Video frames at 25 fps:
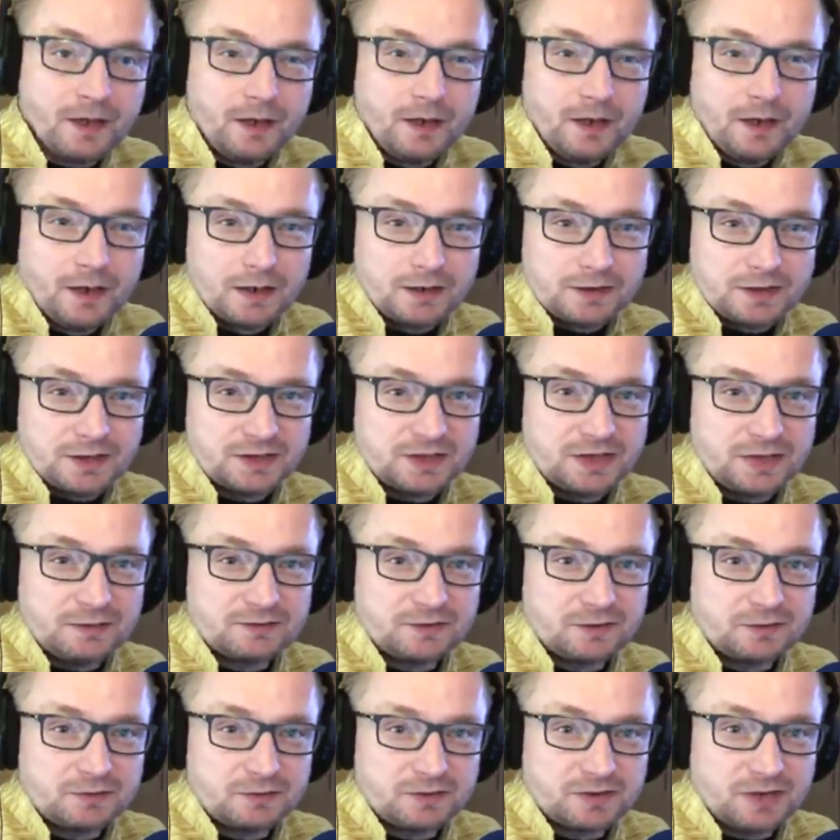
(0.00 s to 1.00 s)
chciałem
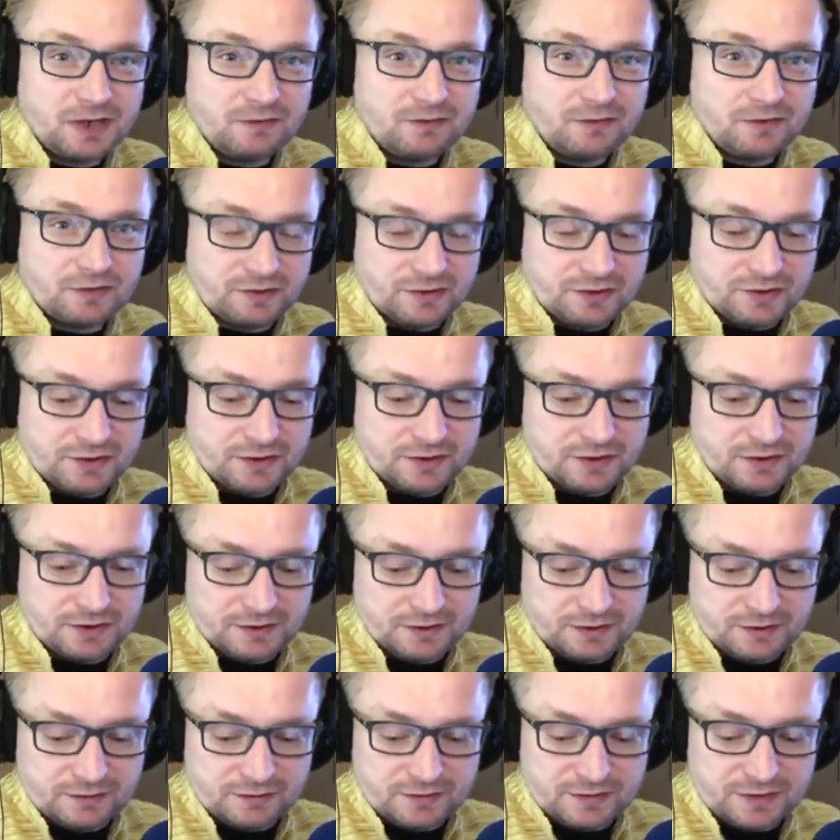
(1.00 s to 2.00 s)
zrobić przerwę od tych
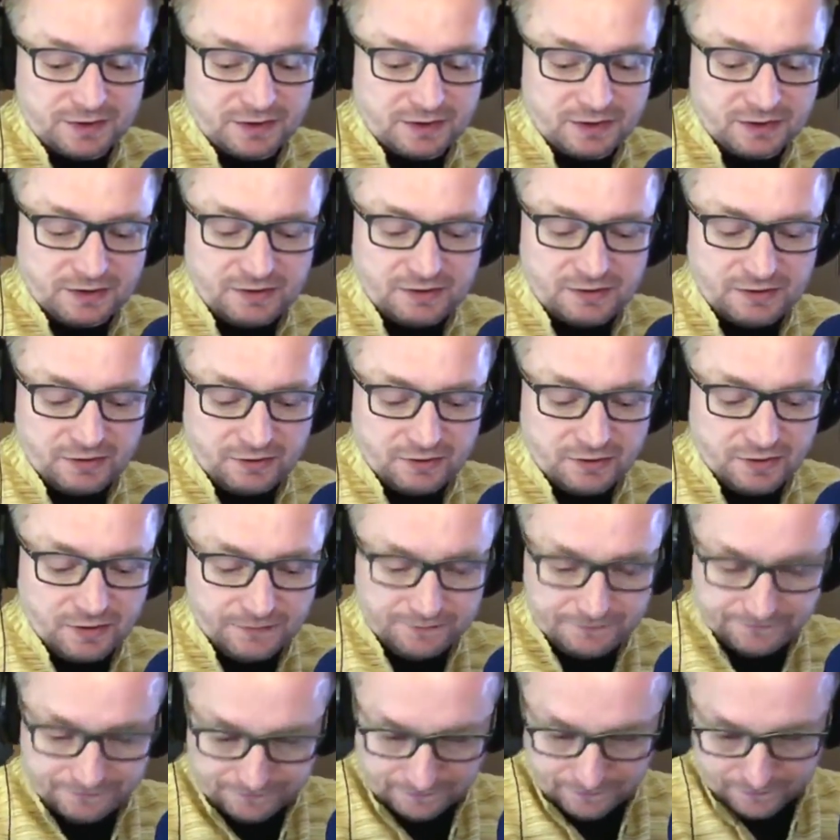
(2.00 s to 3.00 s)
e, wszystkich historii,
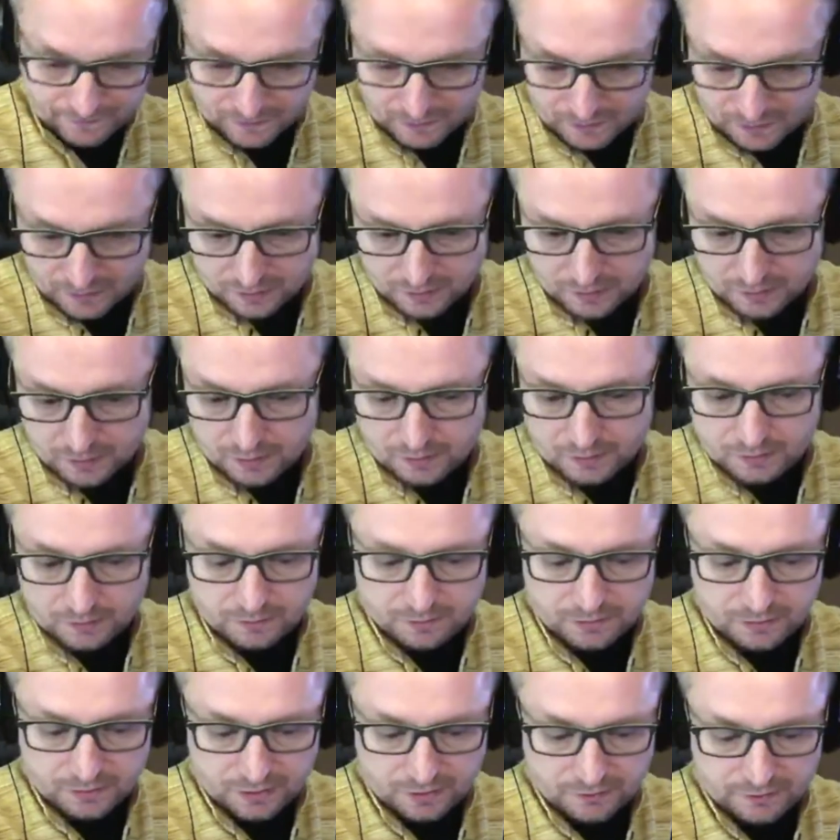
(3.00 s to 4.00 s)

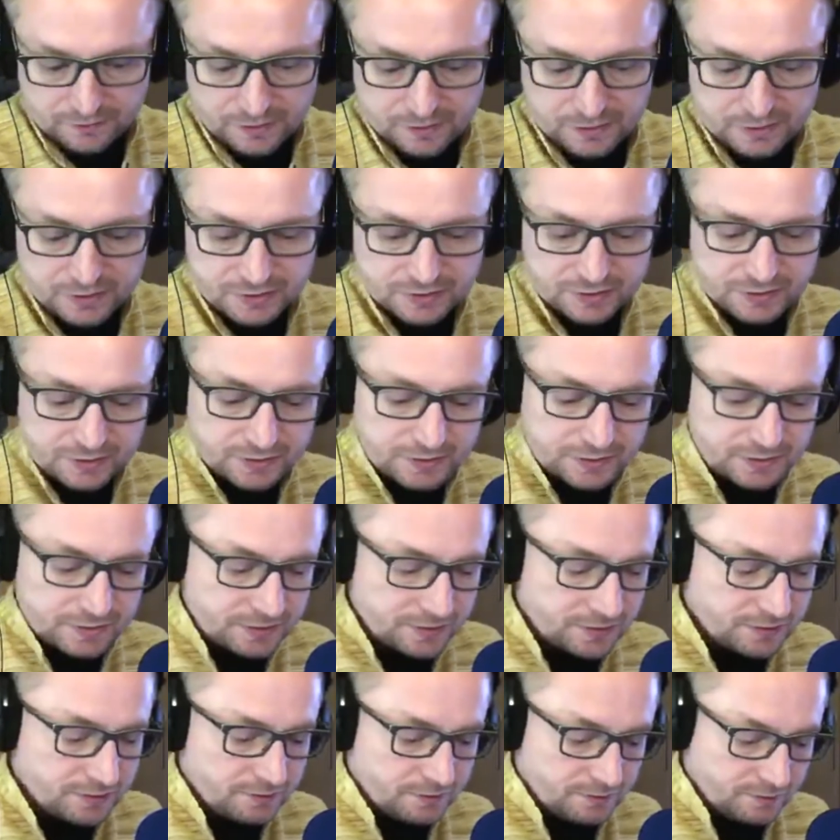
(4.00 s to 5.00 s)
ponieważ e,
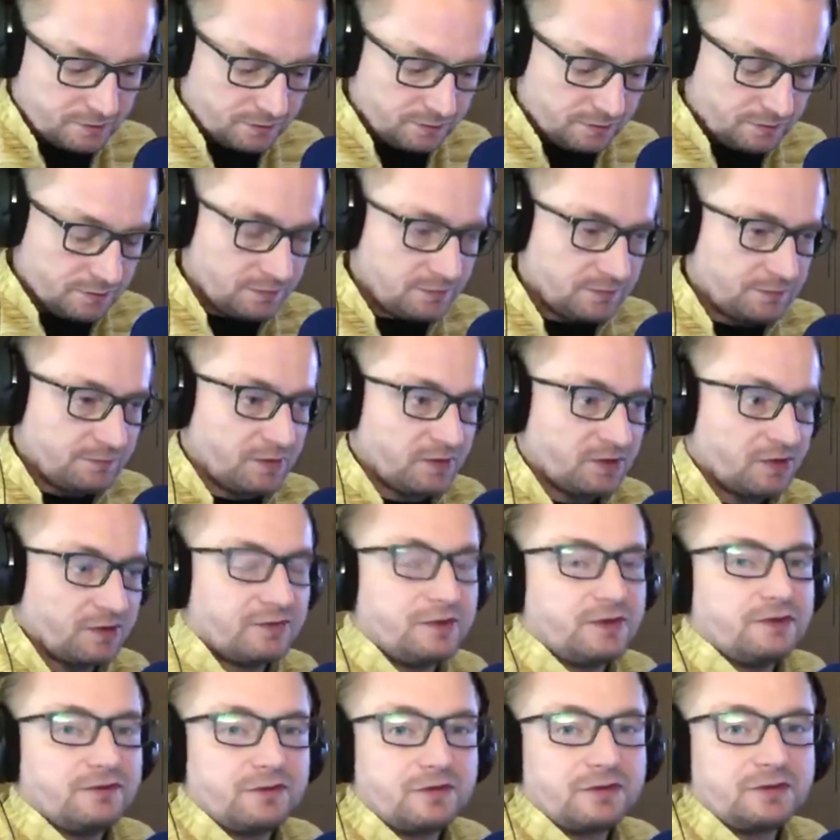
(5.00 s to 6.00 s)
mhm,
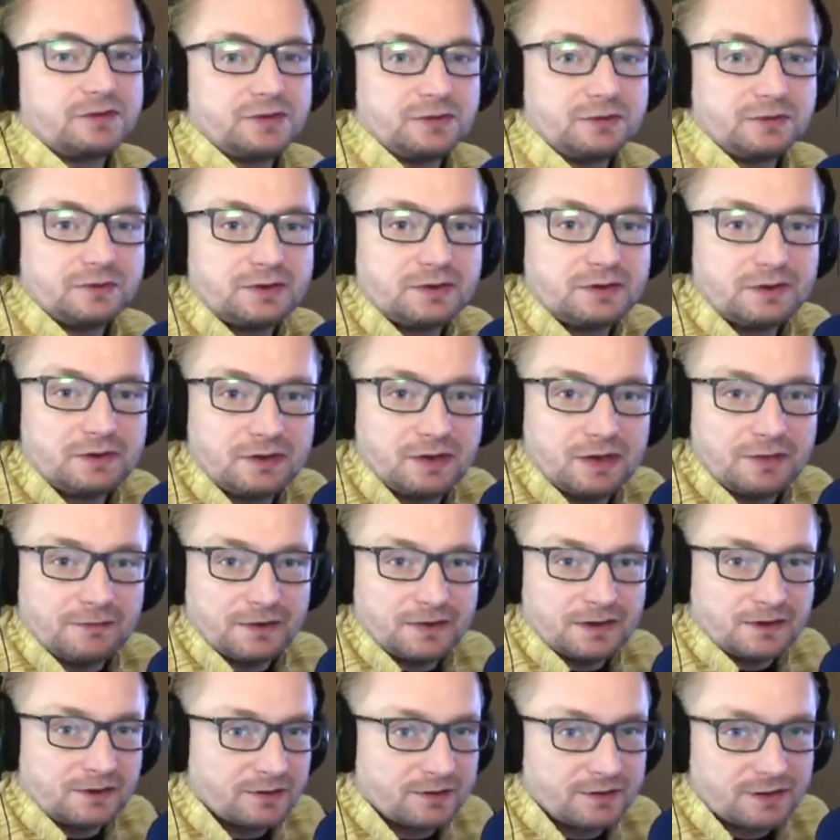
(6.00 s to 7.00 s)
ponownie wrócił
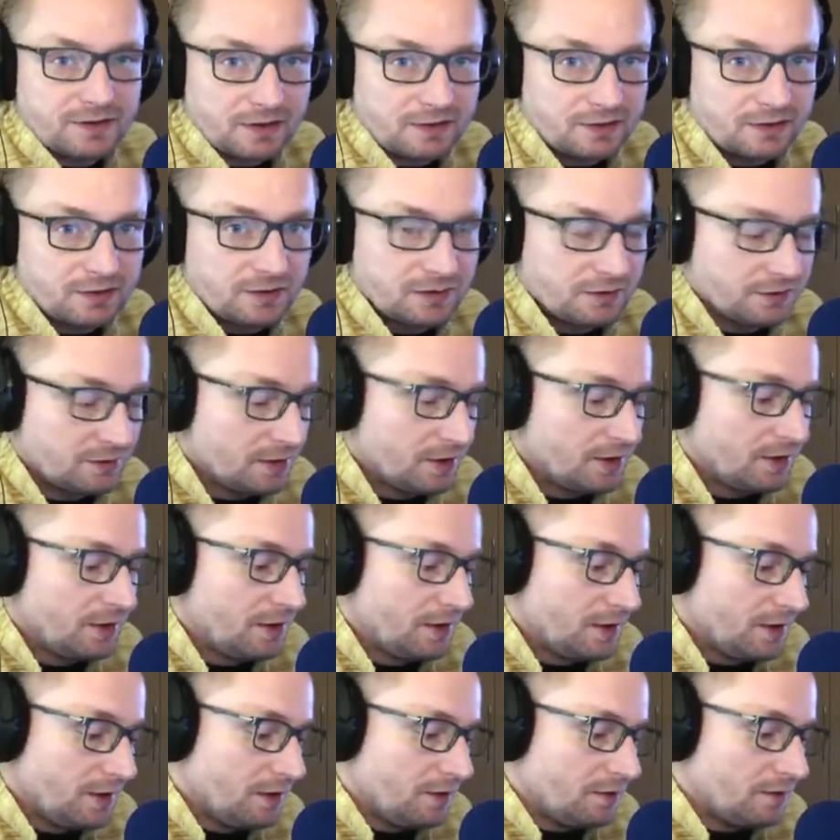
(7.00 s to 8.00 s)
temat ostatnio
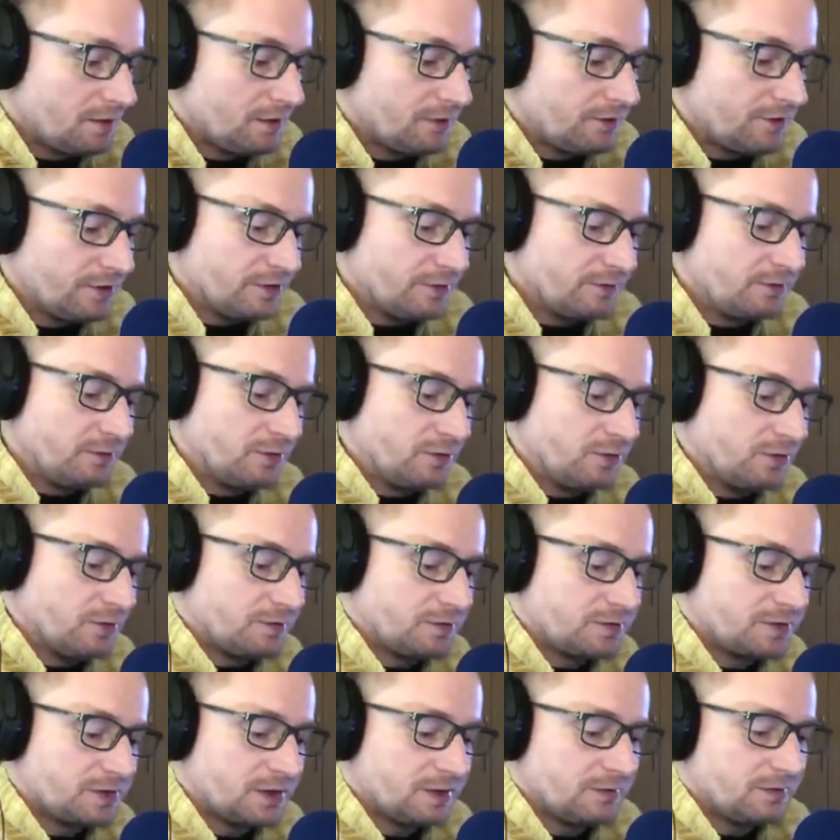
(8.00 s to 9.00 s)
na Facebooku,
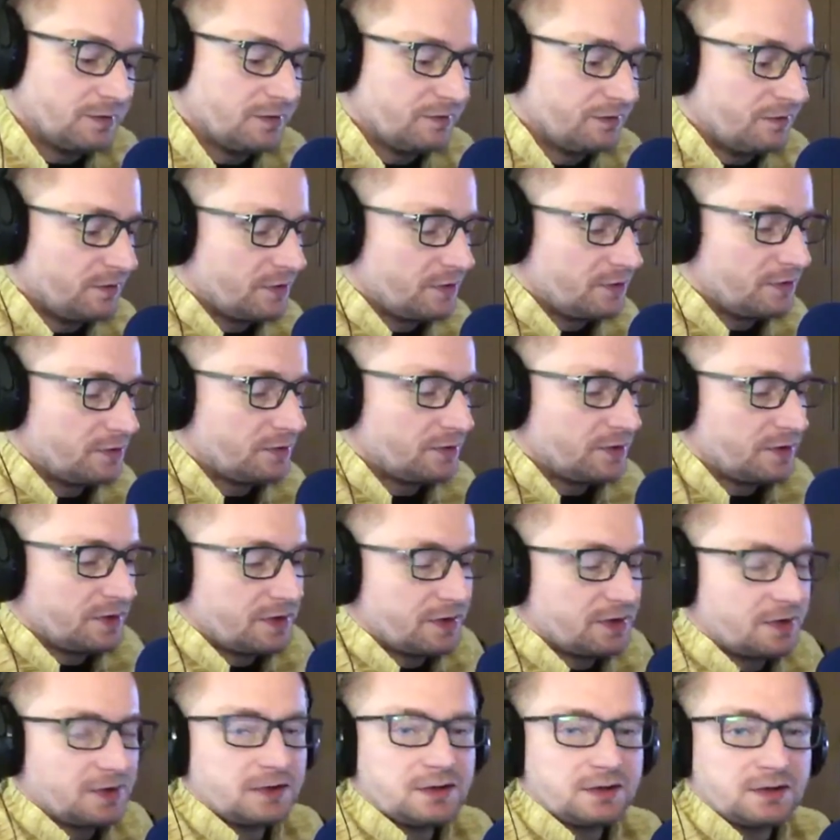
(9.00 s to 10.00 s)
przynajmniej w
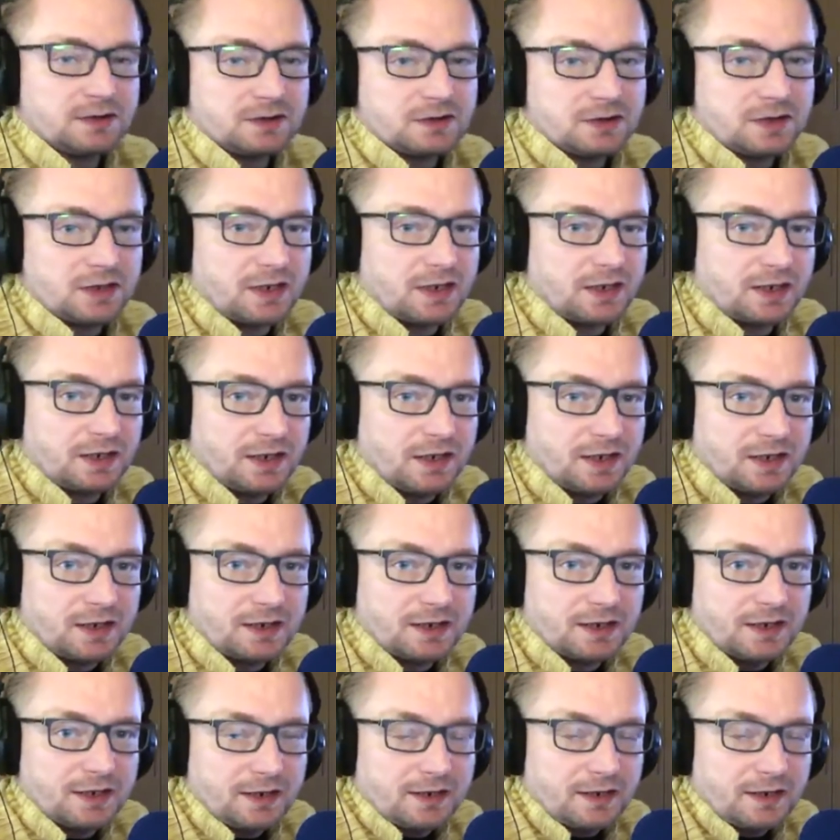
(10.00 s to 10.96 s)
niektórych e, kręgach,